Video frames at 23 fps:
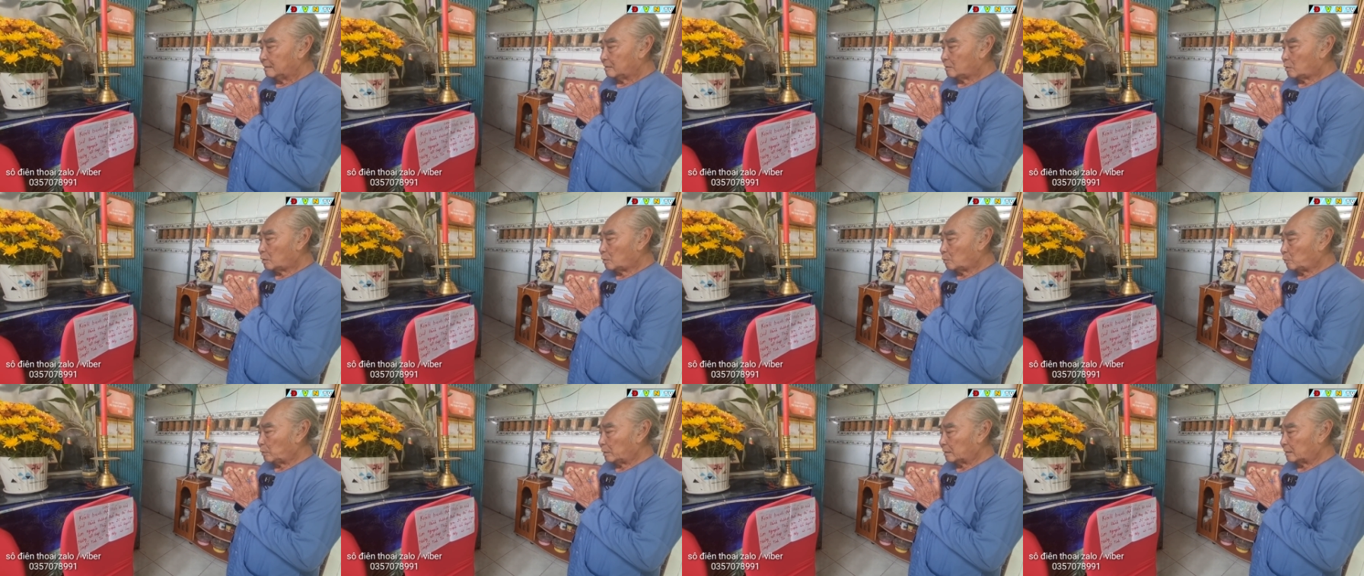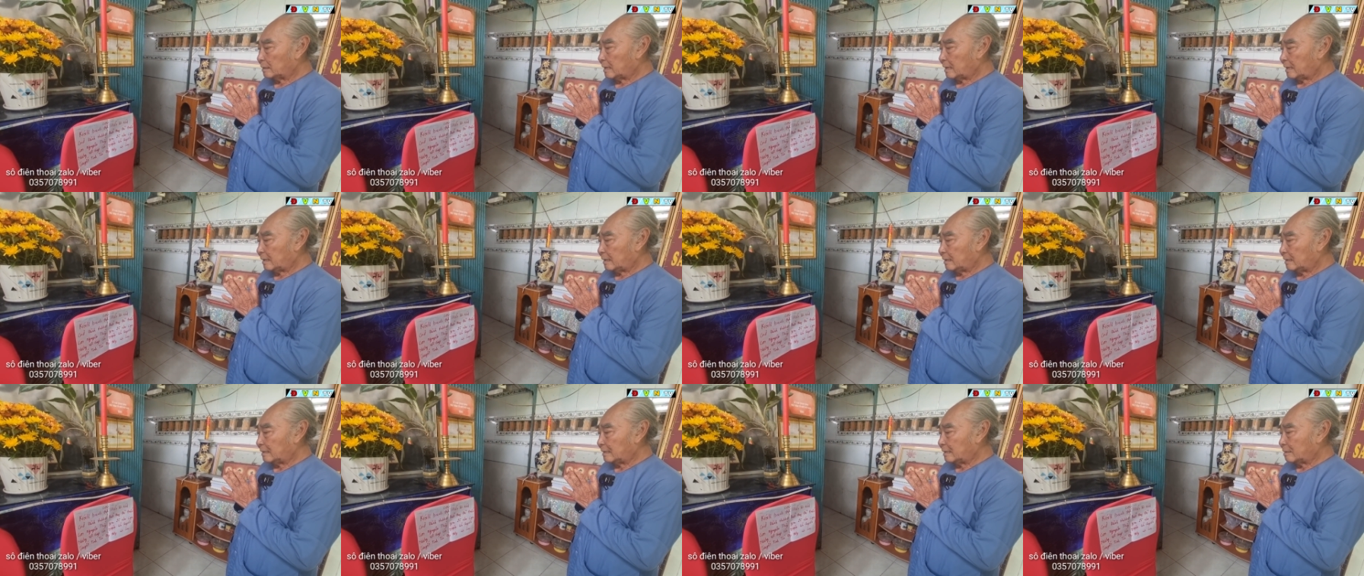con nguyện
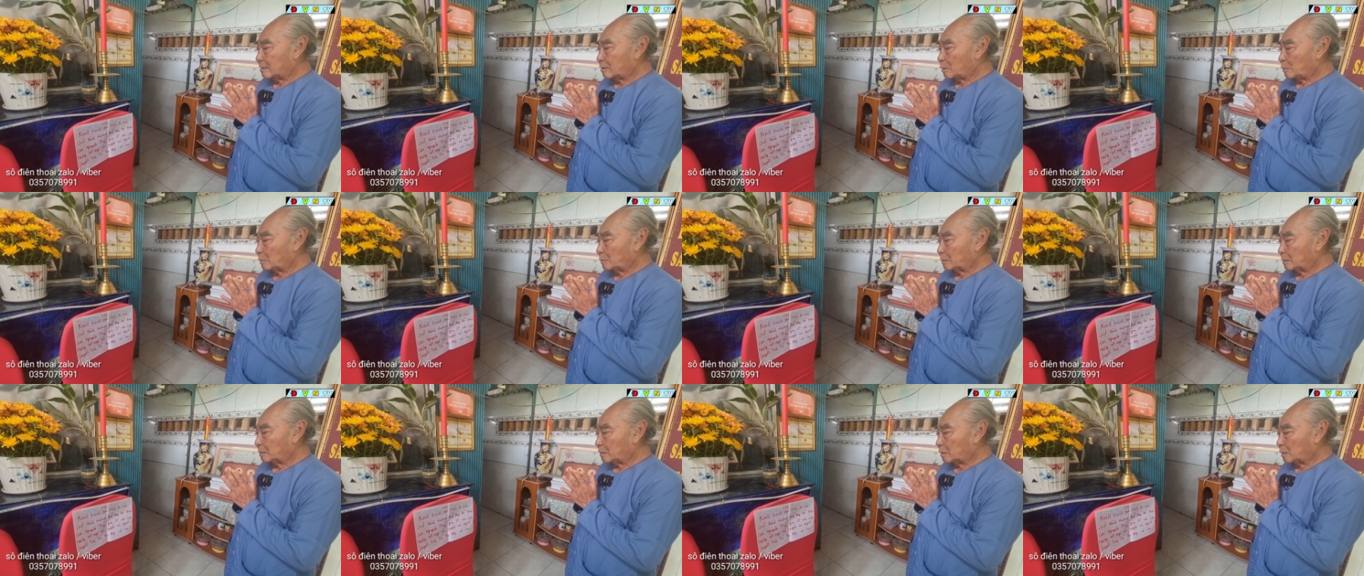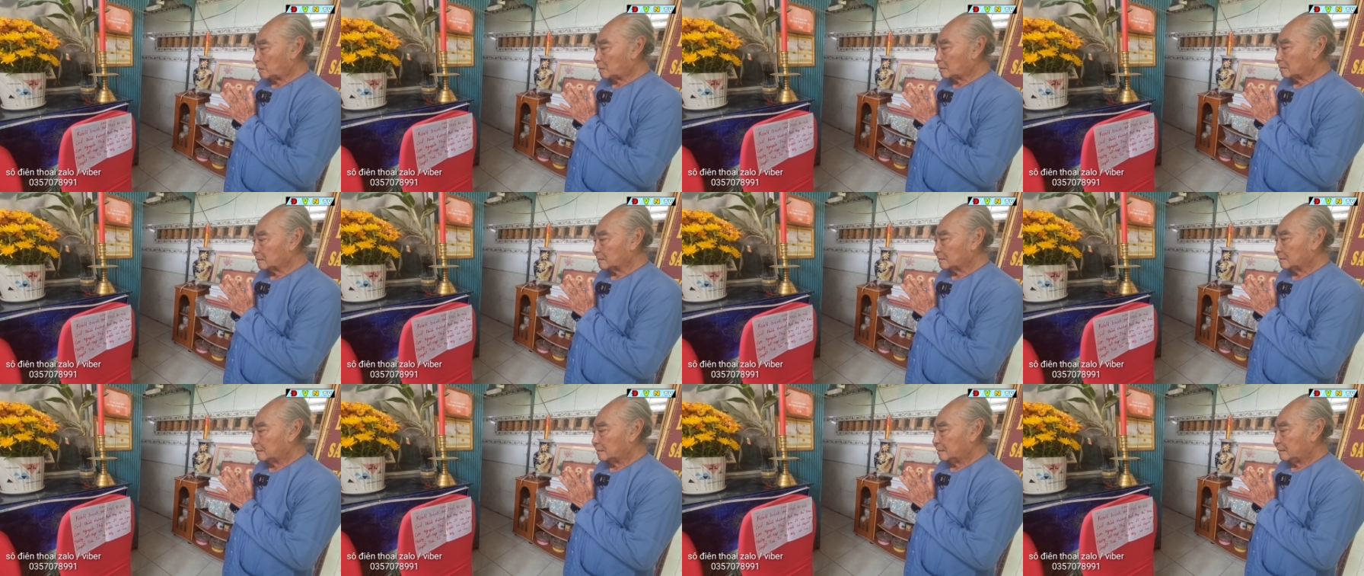thầy gia độ cho con